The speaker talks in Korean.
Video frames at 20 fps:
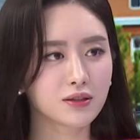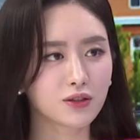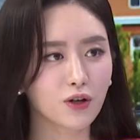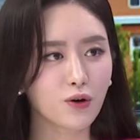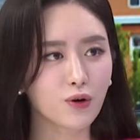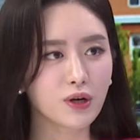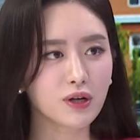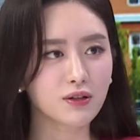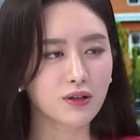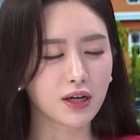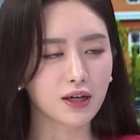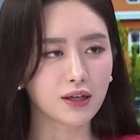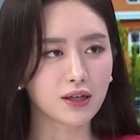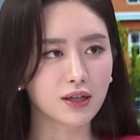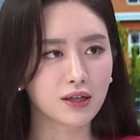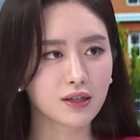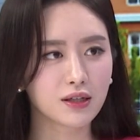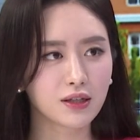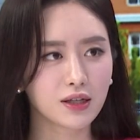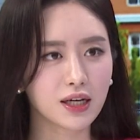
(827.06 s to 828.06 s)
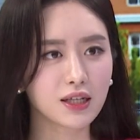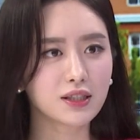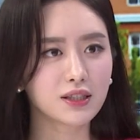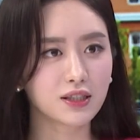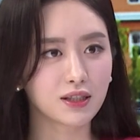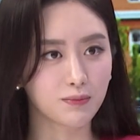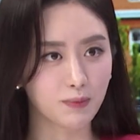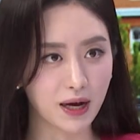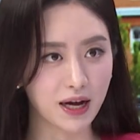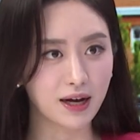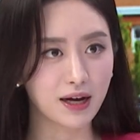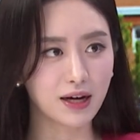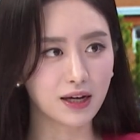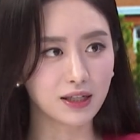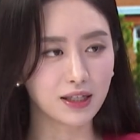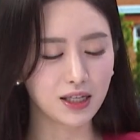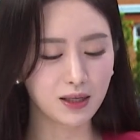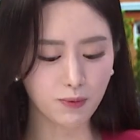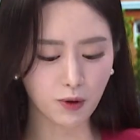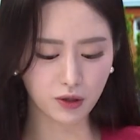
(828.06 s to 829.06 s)
철회되기는
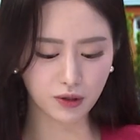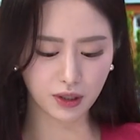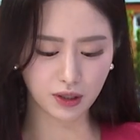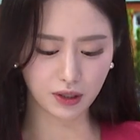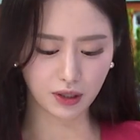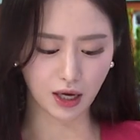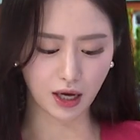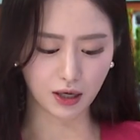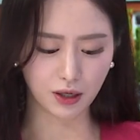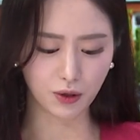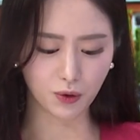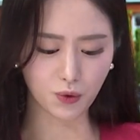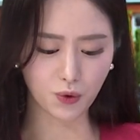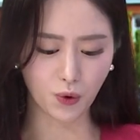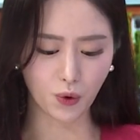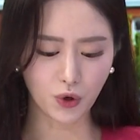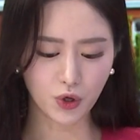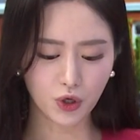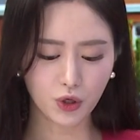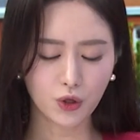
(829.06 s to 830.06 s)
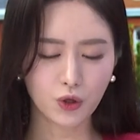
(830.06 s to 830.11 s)
했지만 이번 일을 계기로